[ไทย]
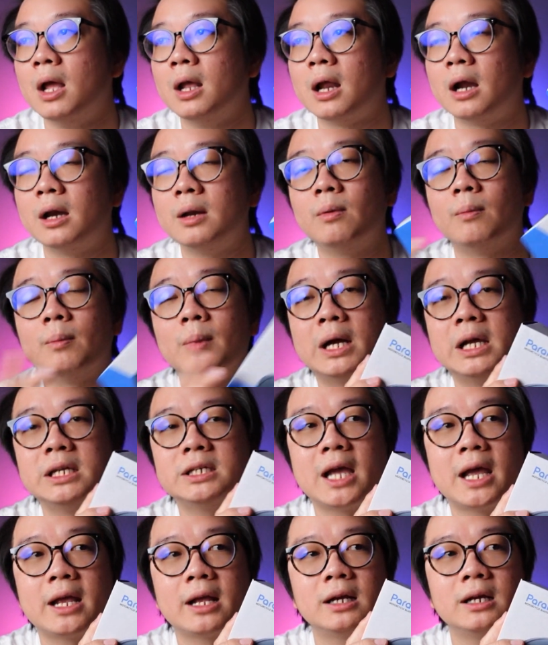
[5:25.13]
เท่าที่ผมเคย
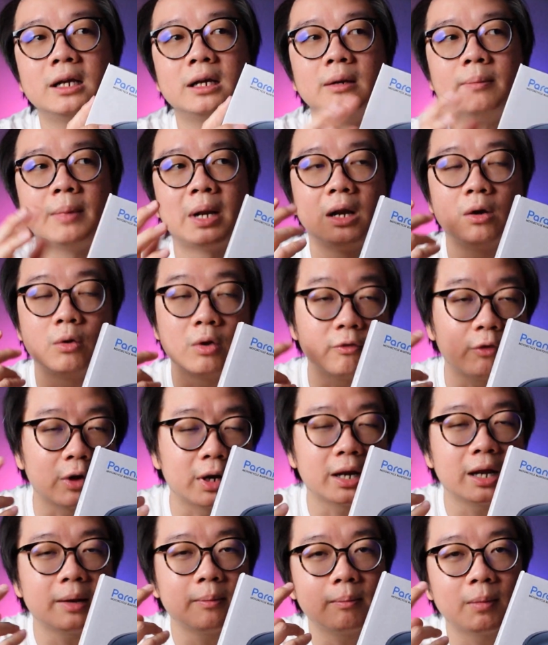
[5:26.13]
ใช้ก็คือมันลุยฝน
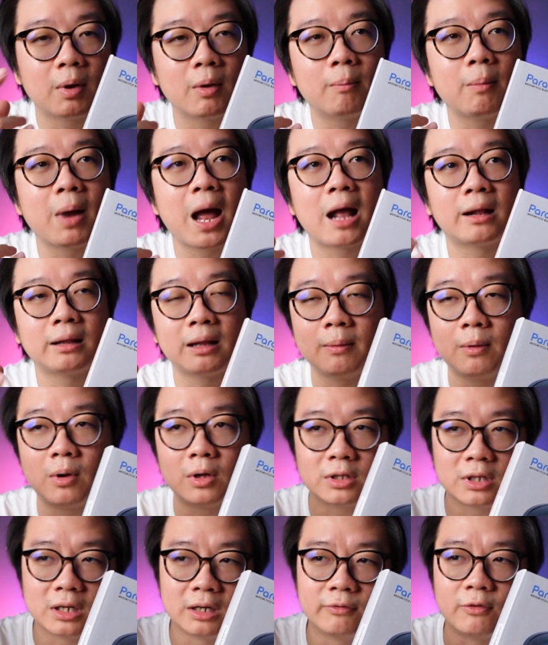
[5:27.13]
ได้บางๆถ้าพอ
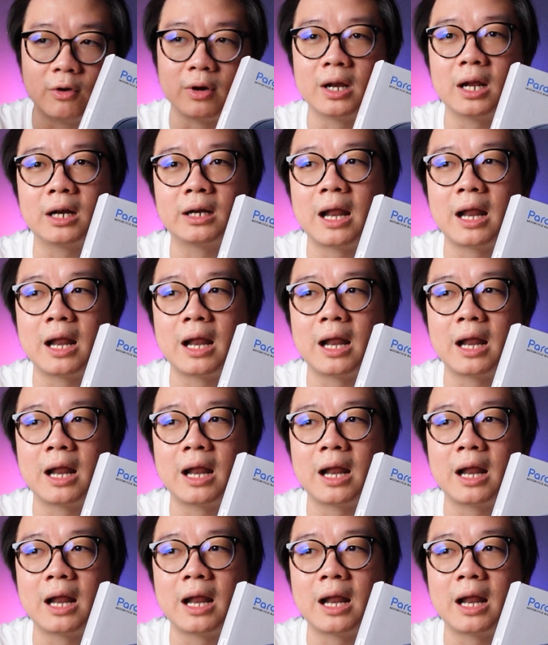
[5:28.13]
เจอฝน